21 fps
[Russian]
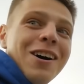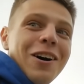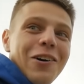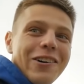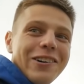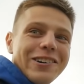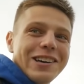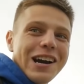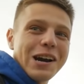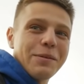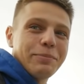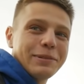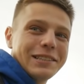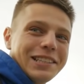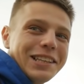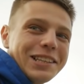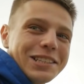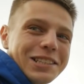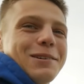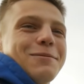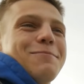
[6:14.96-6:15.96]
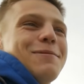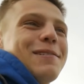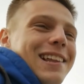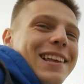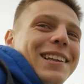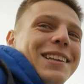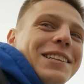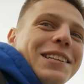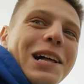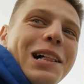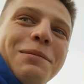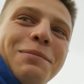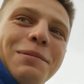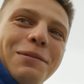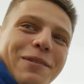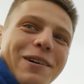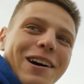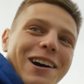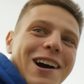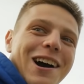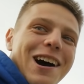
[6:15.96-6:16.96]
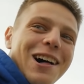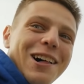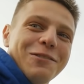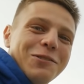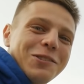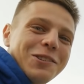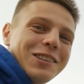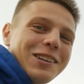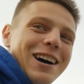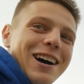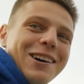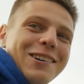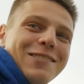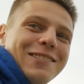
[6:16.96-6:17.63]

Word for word: он как птица полетел, помахал вот так